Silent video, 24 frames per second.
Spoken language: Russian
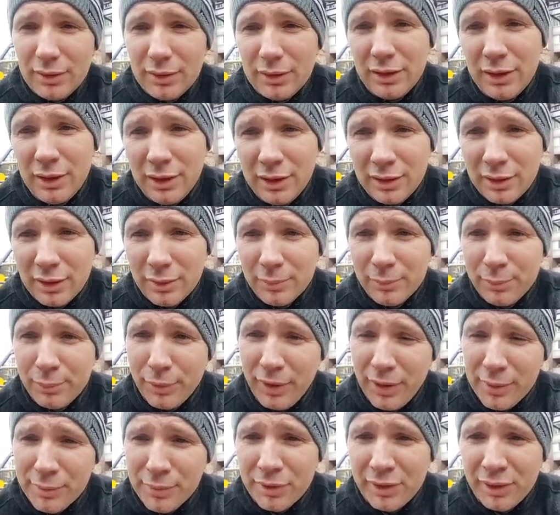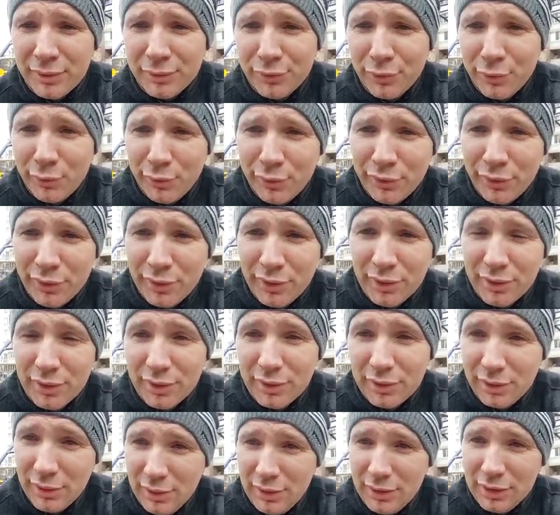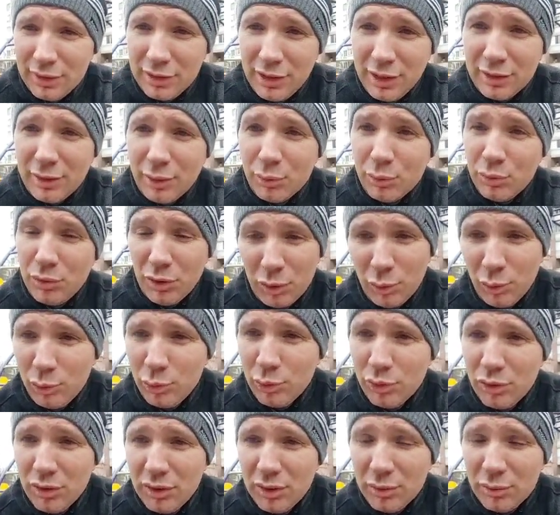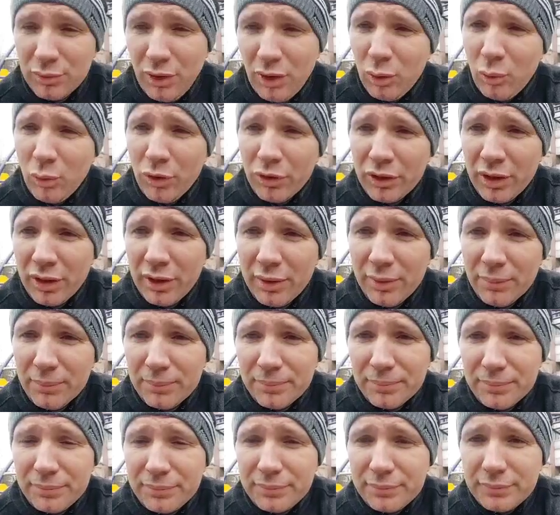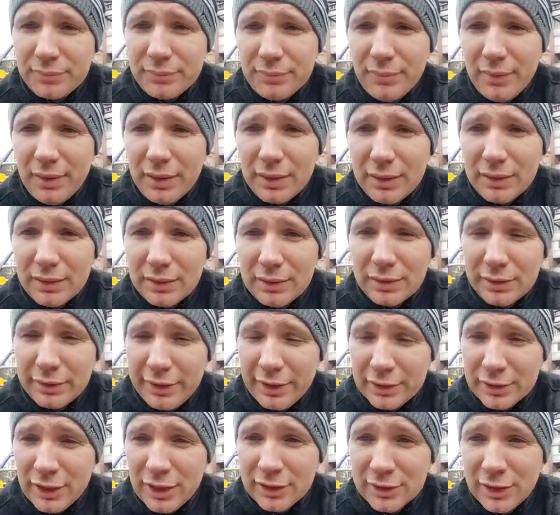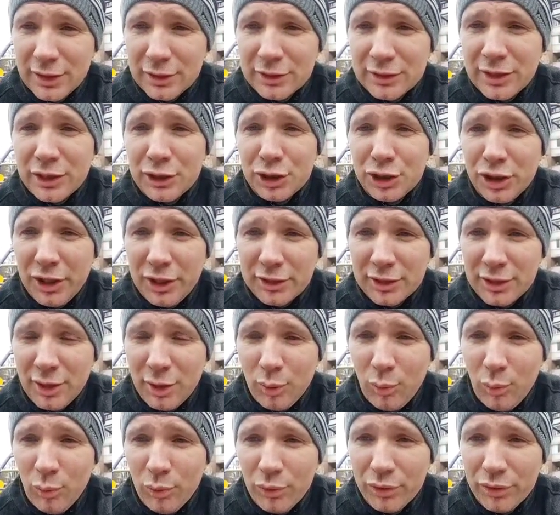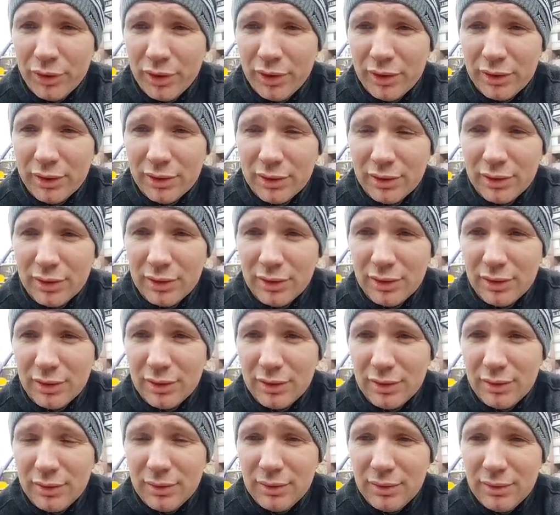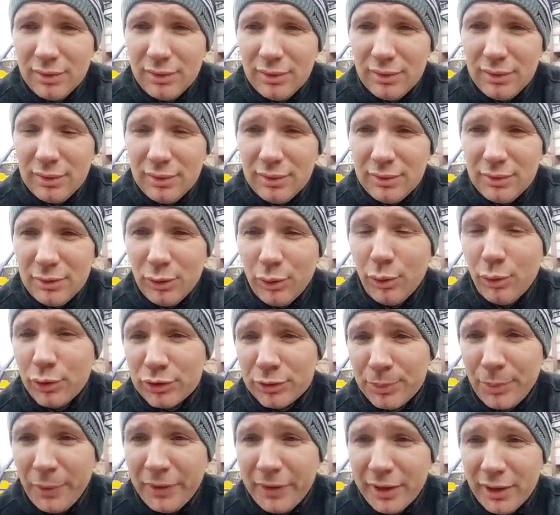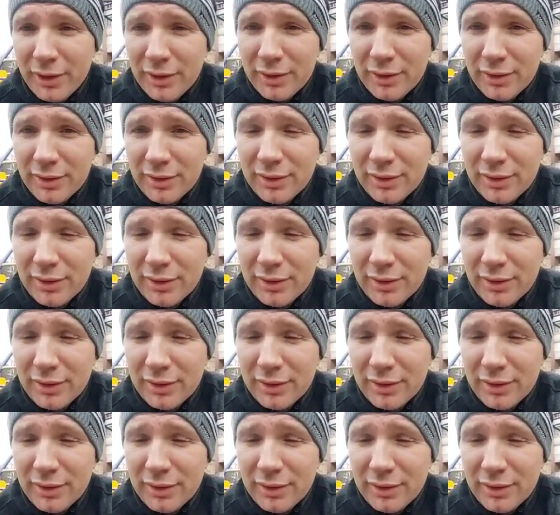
Или прямо на фронт, или где-то в тылу, в какой-то, так сказать, санчасть какую-то, госпиталь.